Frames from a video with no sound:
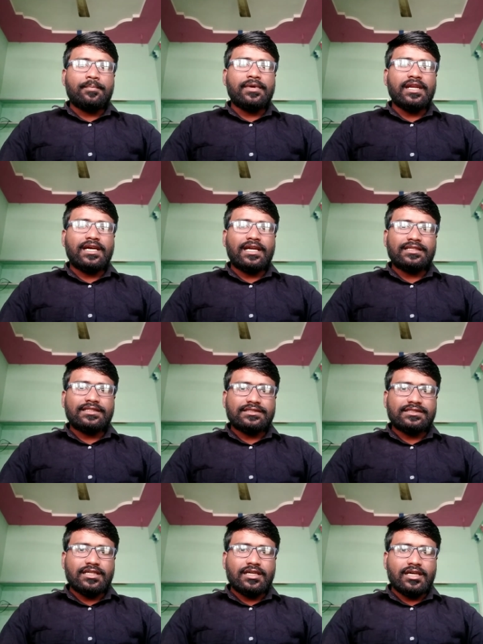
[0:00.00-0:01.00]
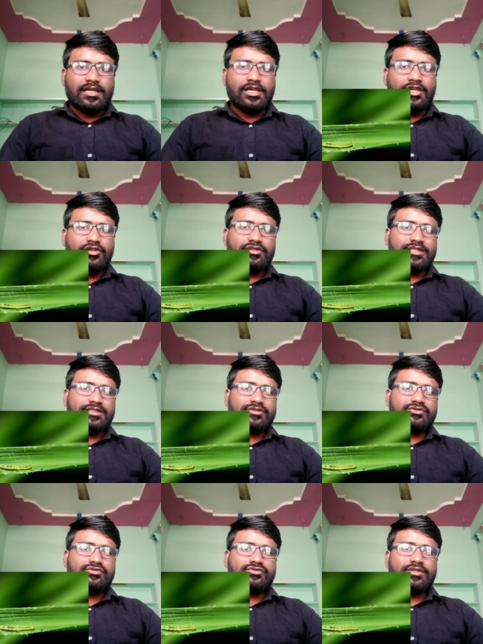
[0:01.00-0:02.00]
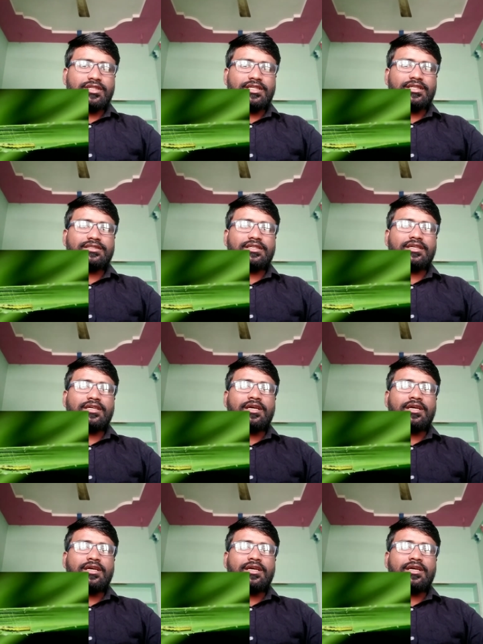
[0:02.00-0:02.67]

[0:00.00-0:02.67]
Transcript: పిలకల దశ రెండో దశ చూసుకున్నట్లయితే